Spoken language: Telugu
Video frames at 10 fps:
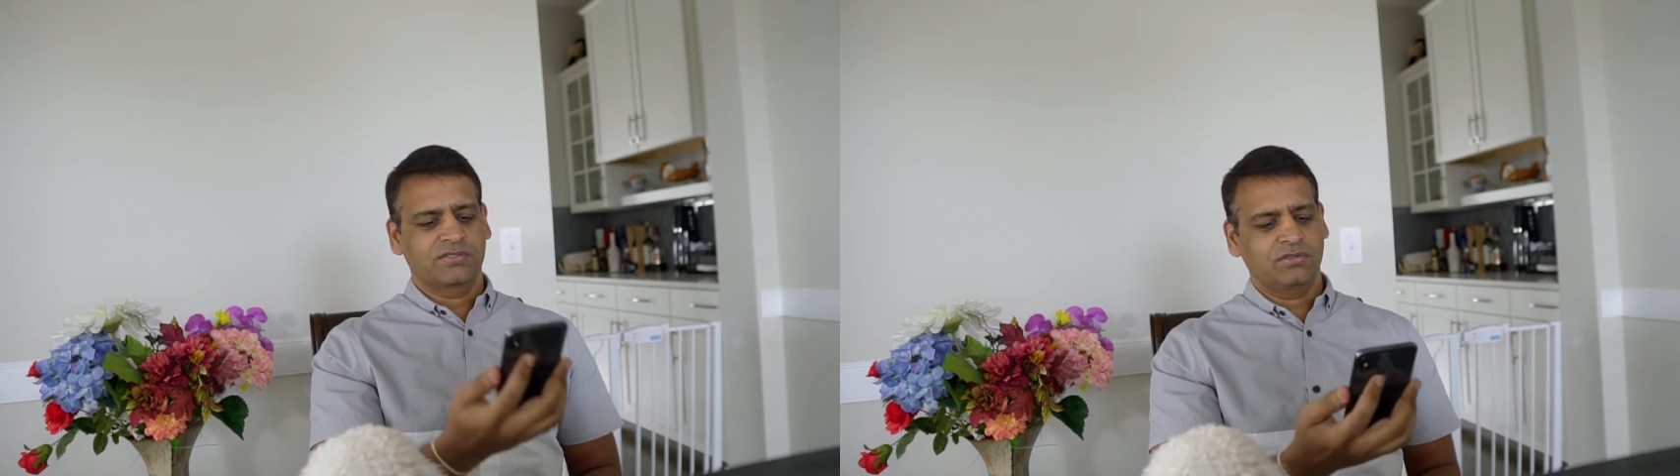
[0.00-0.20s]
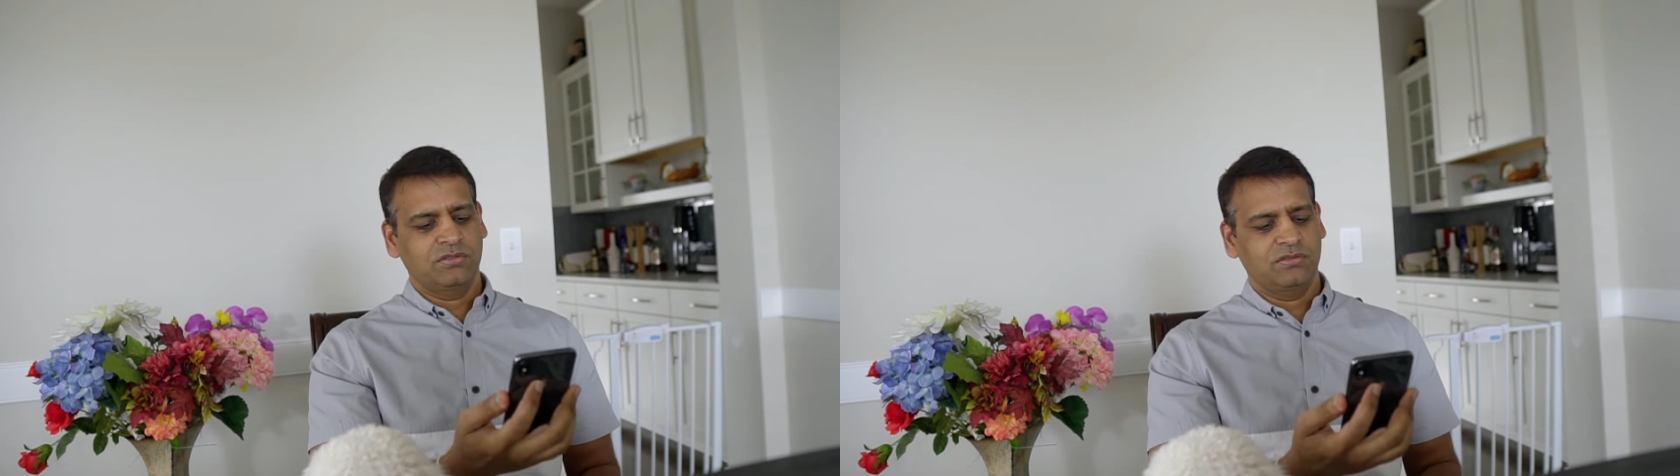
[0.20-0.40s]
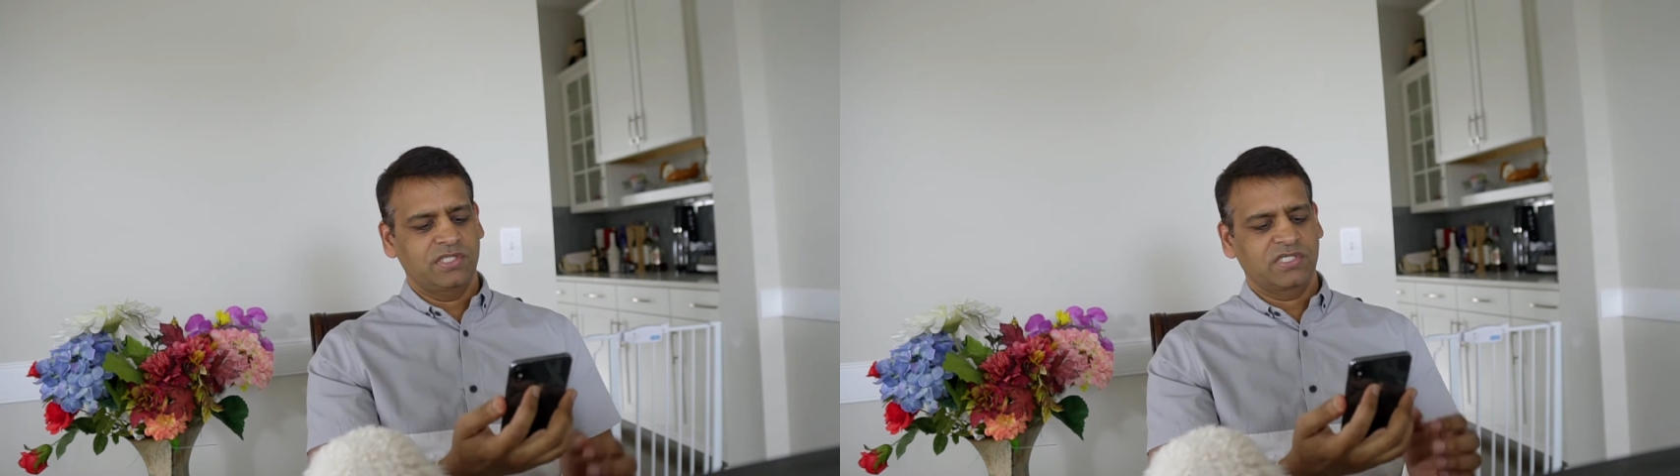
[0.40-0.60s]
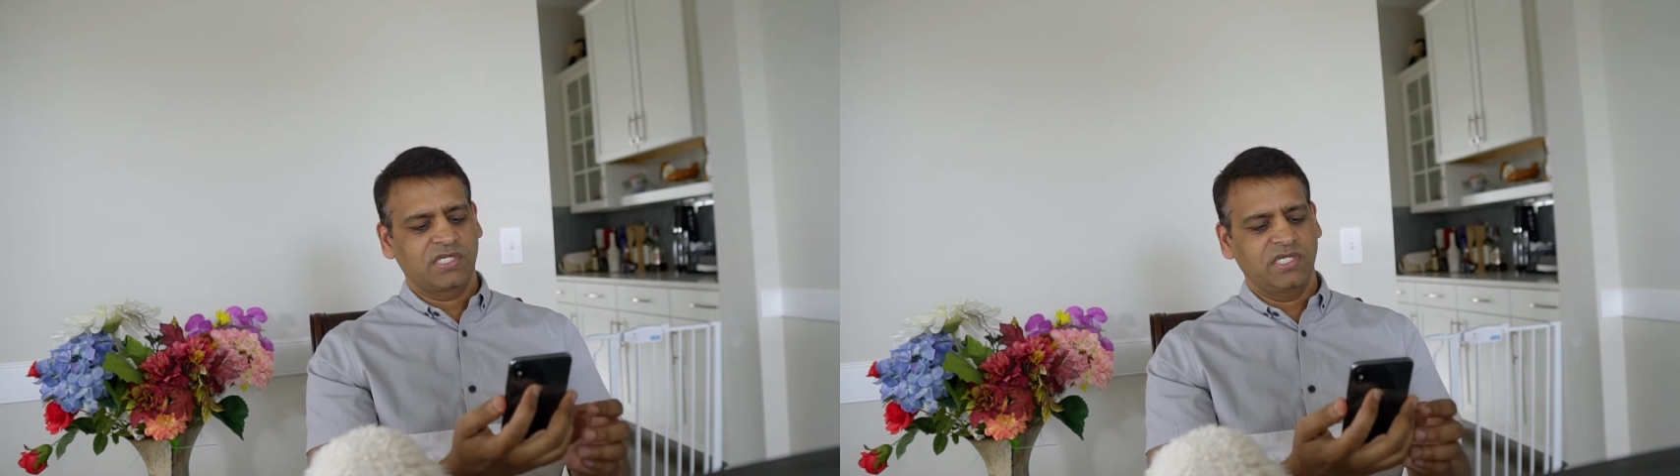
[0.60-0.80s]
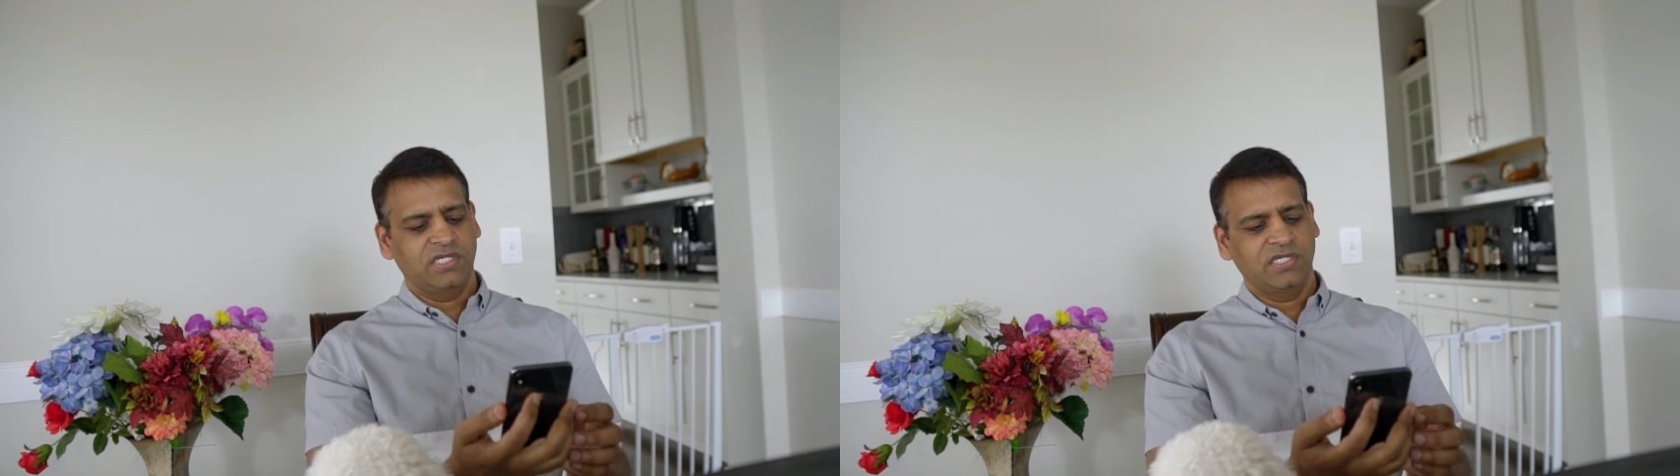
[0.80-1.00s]
సో ఇది
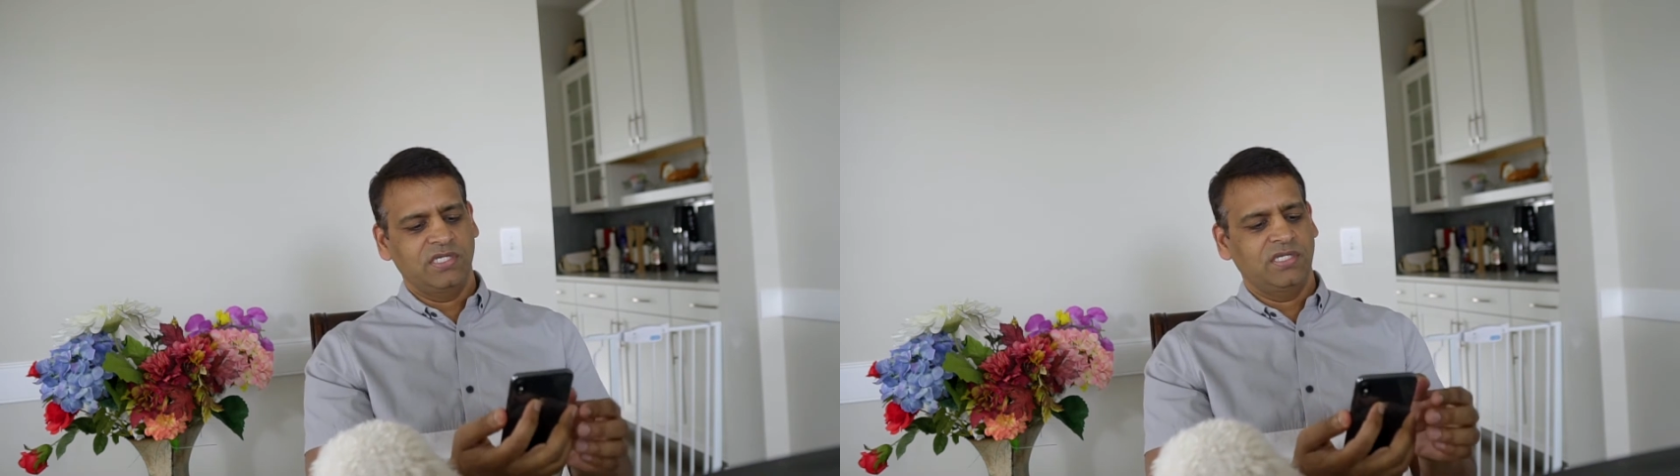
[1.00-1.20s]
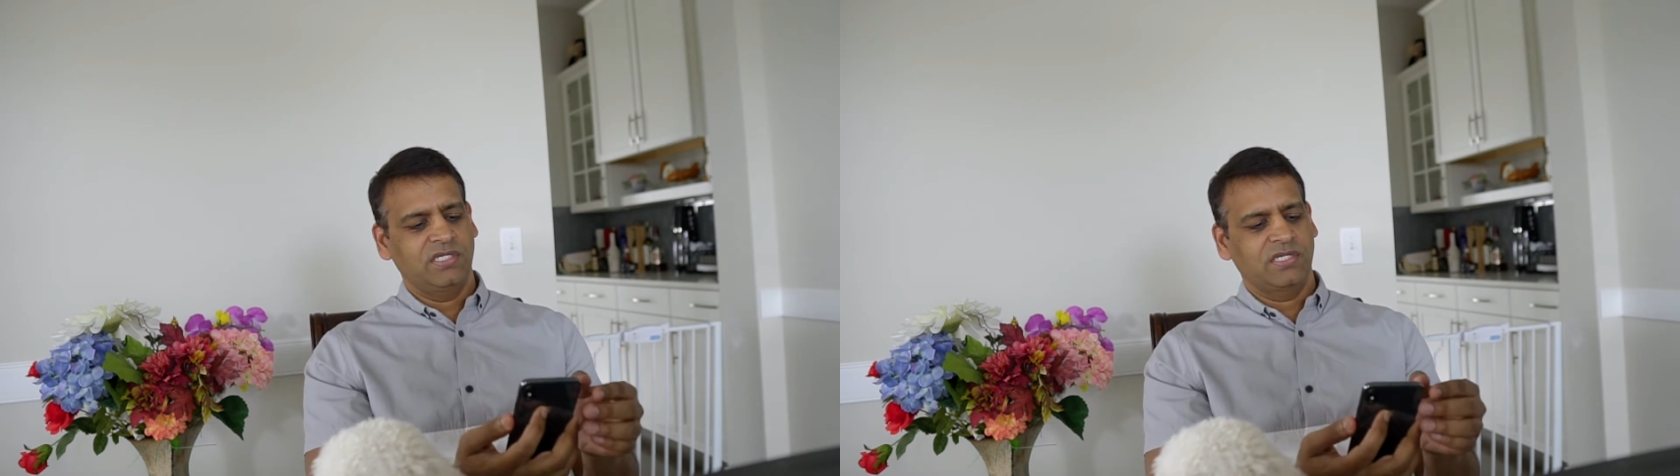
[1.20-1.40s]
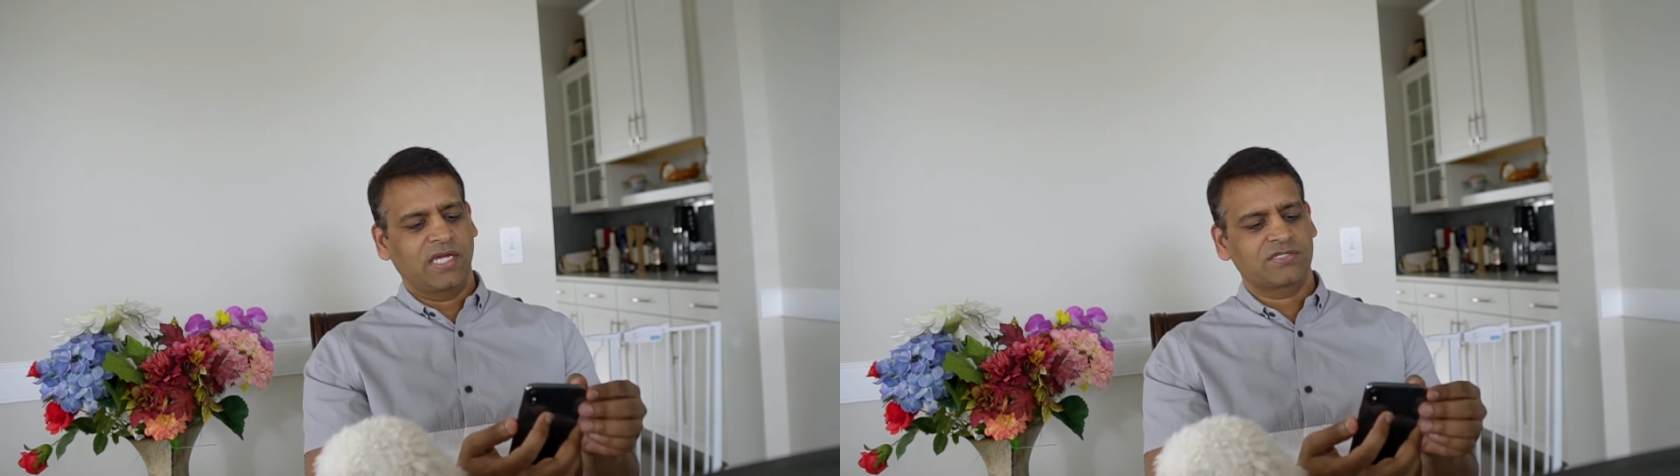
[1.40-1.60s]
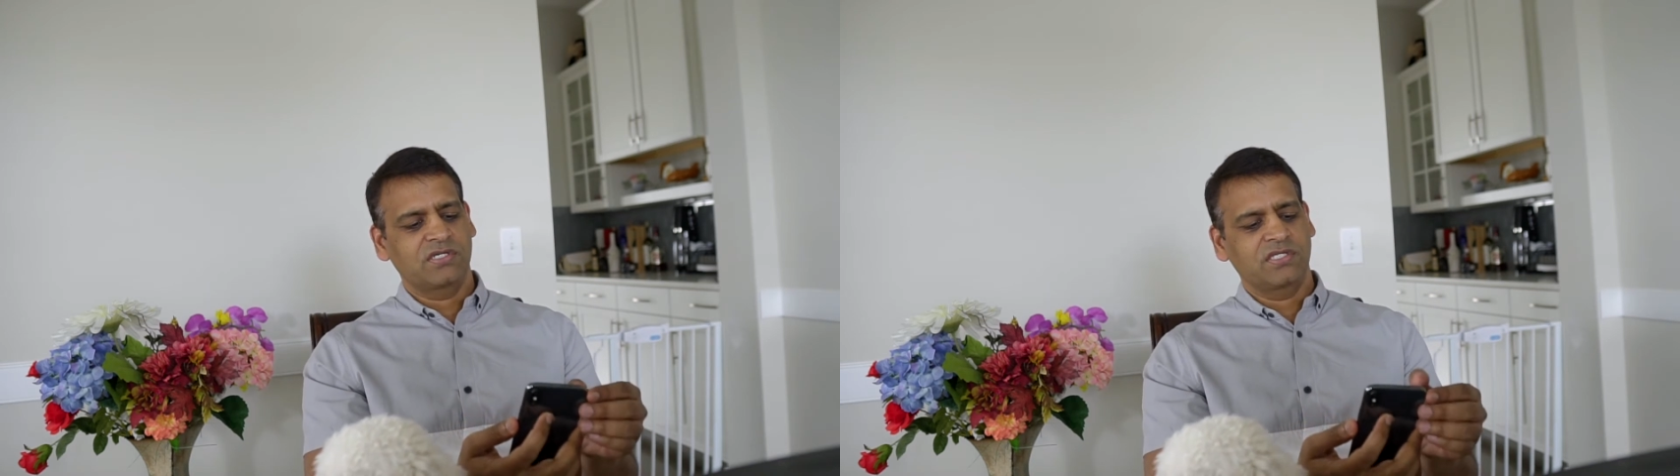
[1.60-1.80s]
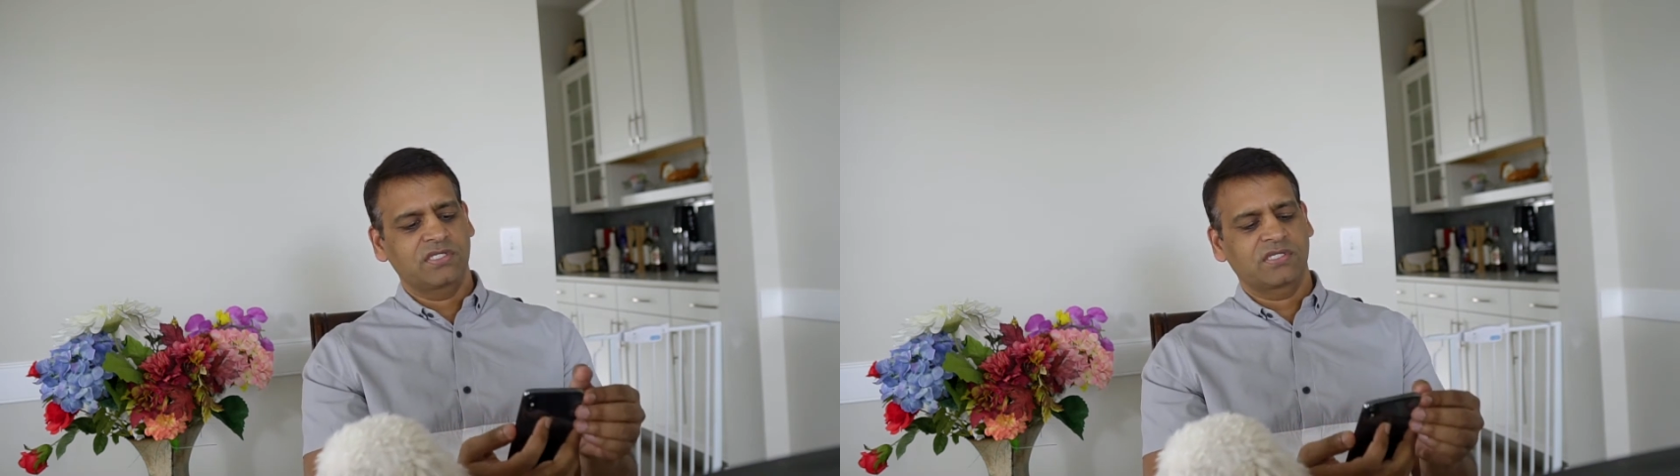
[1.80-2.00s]
త్రీ
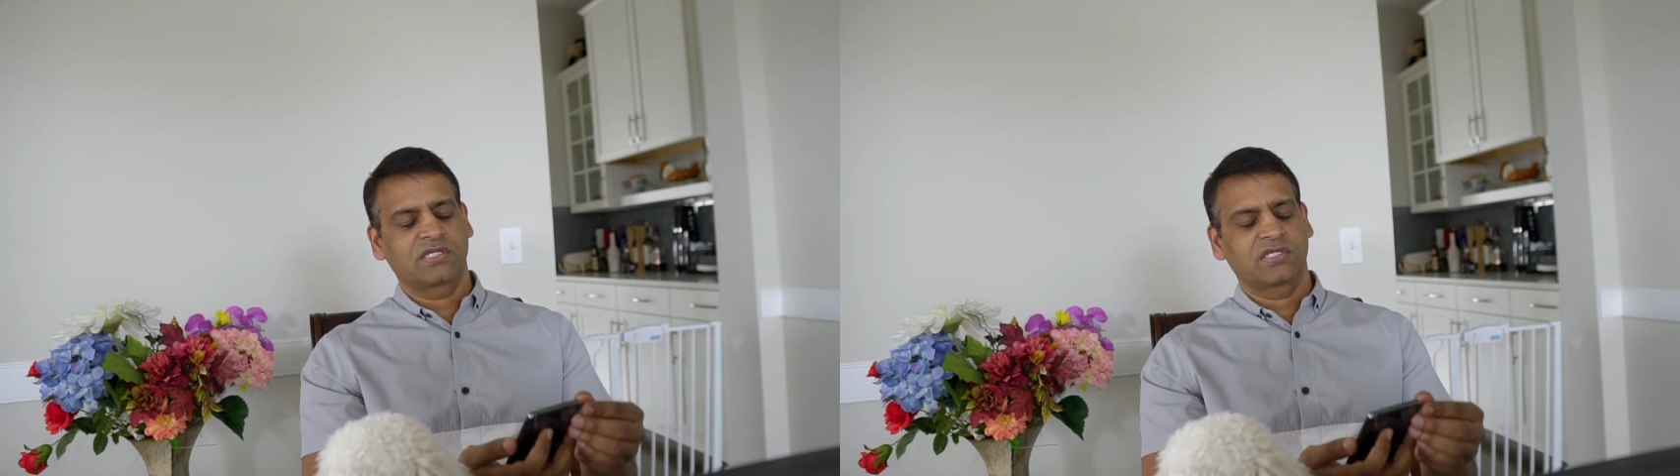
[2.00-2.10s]
యాక్చువల్లీ